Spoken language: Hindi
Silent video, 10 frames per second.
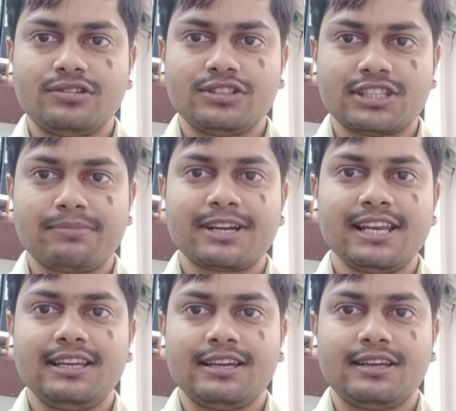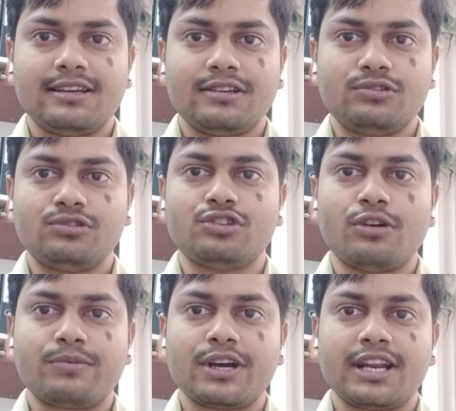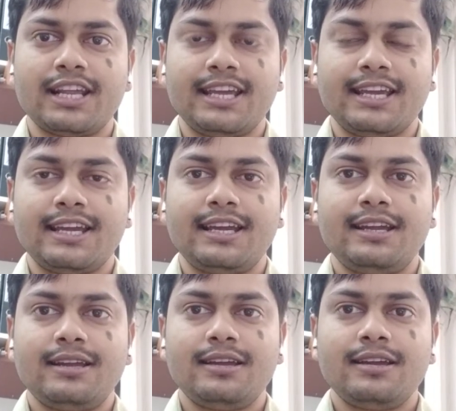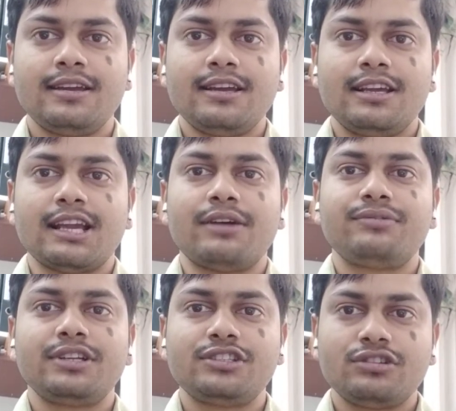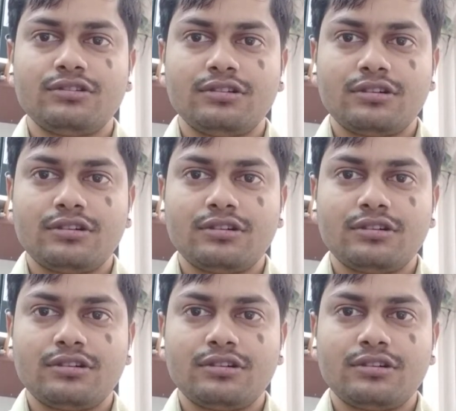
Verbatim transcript: सबके लिए जो जॉब कर रहे हैं या फिर जो